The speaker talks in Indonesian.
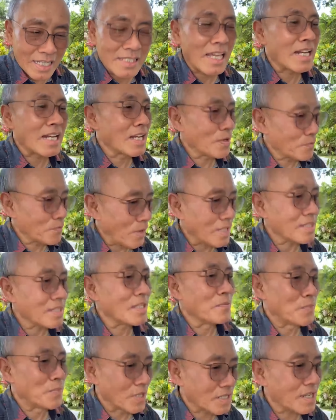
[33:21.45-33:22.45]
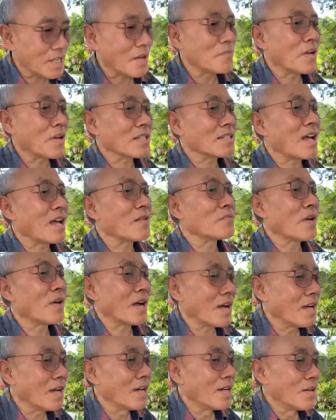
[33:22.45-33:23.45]
kita nikmati
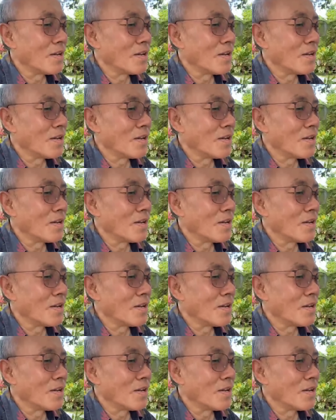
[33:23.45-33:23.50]
bersama-sama.